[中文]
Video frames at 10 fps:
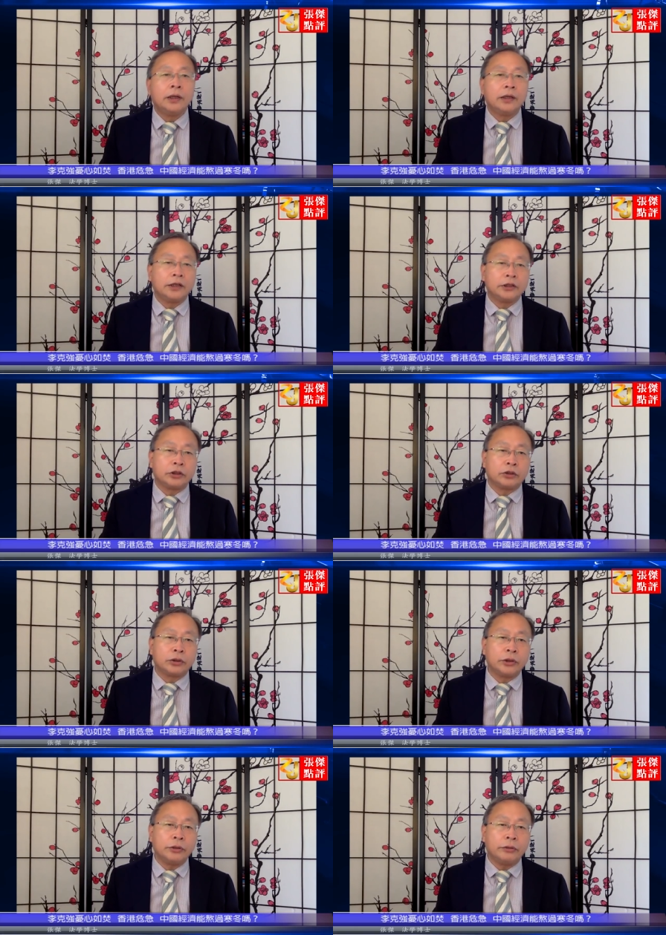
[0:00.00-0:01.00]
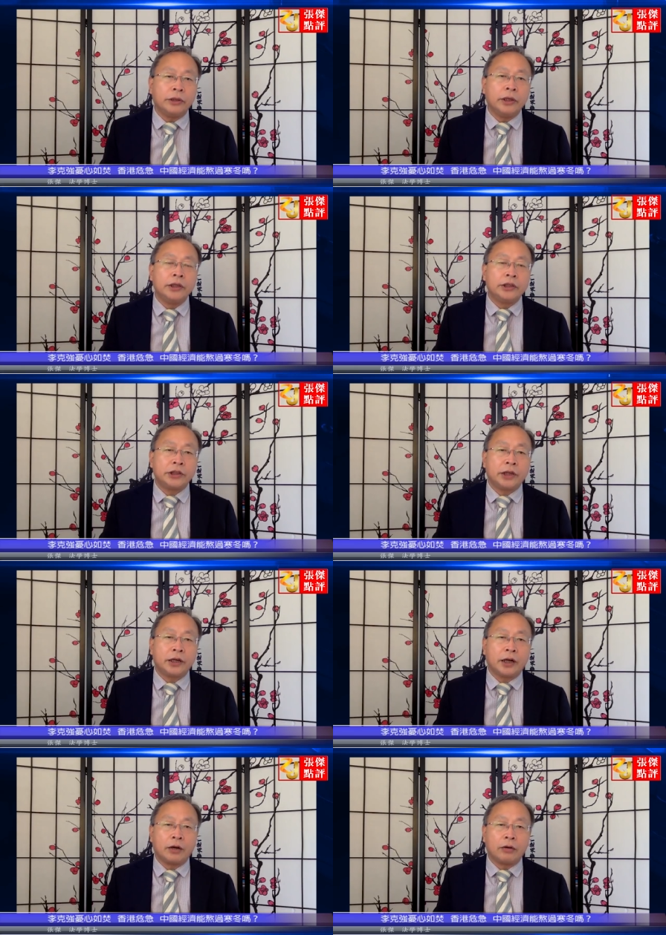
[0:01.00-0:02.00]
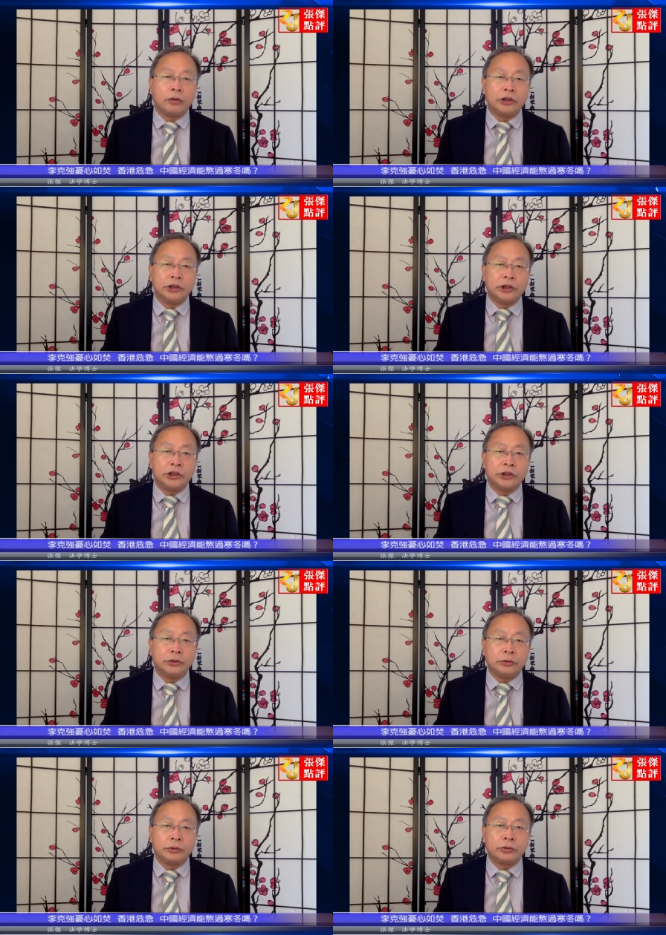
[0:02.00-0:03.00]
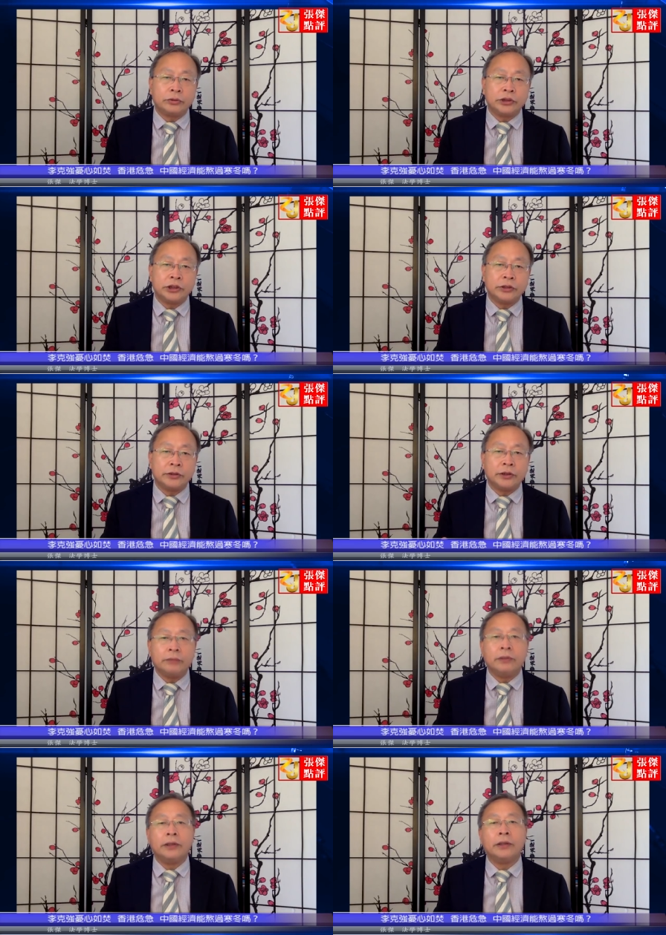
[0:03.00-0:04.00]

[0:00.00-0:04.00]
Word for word: 那就是摧毁香港国际金融中心地位。